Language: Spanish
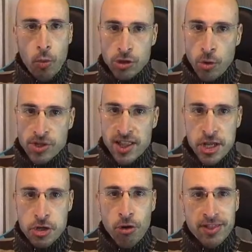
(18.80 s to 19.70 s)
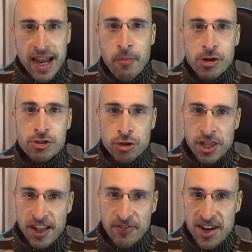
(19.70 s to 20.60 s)
Pues como os he dicho, tenemos
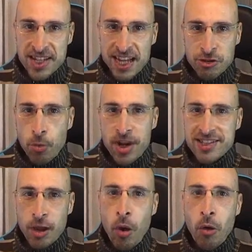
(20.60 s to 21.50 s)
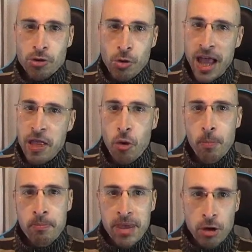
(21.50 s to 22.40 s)
noticias frescas sobre este juego, sobre el
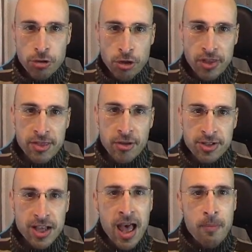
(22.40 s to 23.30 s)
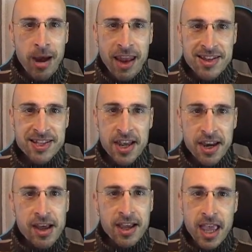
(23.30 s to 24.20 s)
año 1800. Parece
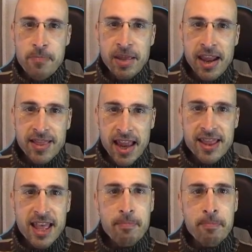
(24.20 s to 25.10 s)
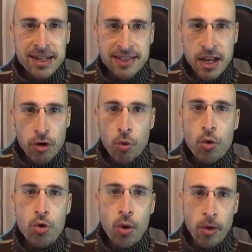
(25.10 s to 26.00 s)
ser que inminentemente va a salir
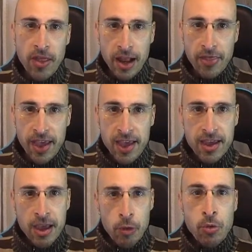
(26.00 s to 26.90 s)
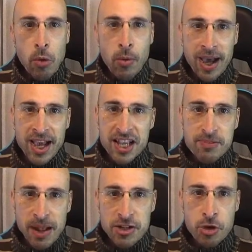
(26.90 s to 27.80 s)
un nuevo DLC, una nueva
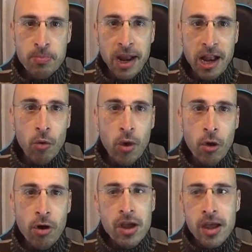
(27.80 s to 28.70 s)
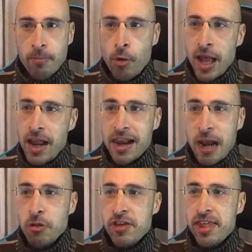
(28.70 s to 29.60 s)
expansión para el juego. Voy a
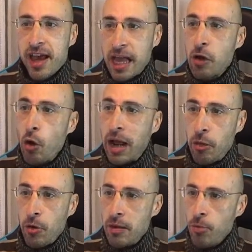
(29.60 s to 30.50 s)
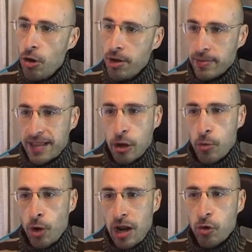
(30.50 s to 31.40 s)
leer la noticia que han colgado en el blog,
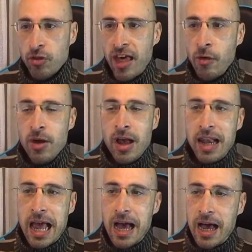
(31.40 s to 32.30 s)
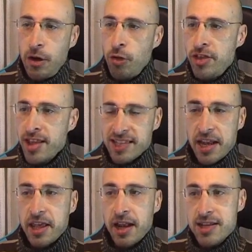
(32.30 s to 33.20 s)
tal como nos han contado. La noticia
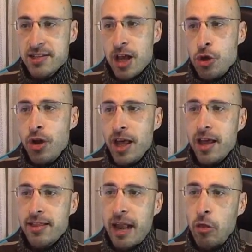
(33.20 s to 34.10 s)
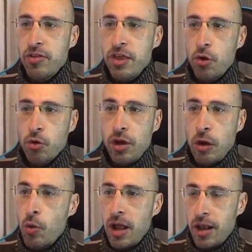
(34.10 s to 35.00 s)
está en inglés, yo la he traducido
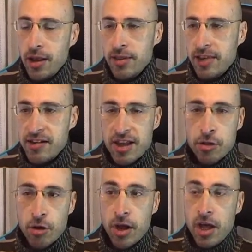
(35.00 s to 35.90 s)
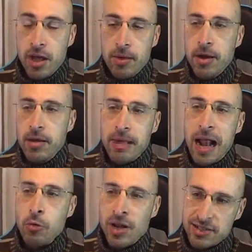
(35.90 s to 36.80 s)
con el Google Translator. Eh,
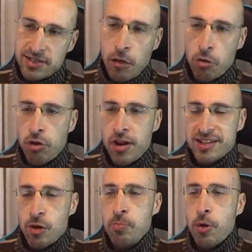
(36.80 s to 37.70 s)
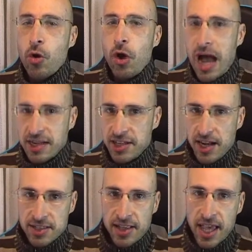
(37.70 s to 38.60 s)
algunas traducciones están un poco
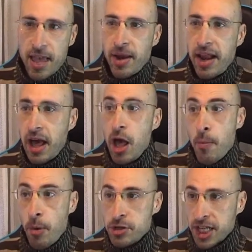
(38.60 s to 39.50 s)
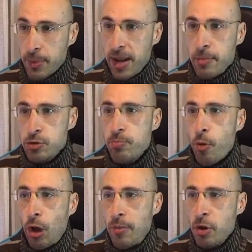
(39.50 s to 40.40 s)
así, así, de aquella manera. Pero sí que veremos
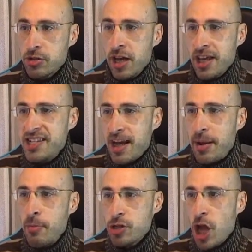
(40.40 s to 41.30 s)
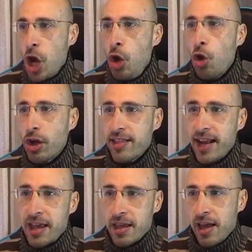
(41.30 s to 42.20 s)
un poco al menos y sabremos lo
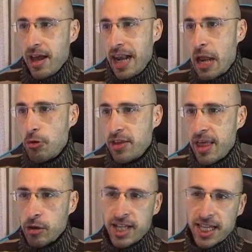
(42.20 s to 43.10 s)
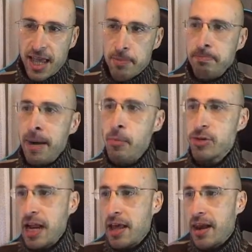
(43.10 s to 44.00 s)
que trae la noticia. O sea que
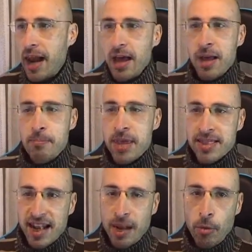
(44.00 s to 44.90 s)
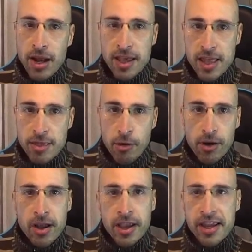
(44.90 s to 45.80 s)
vamos a leerla. Mientras la voy
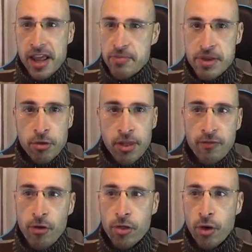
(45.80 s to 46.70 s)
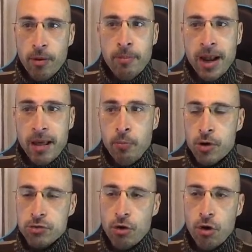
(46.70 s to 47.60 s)
leyendo, iréis viendo de fondo, ¿vale? Han
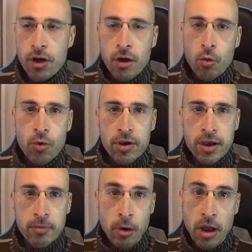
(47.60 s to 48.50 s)
puesto un...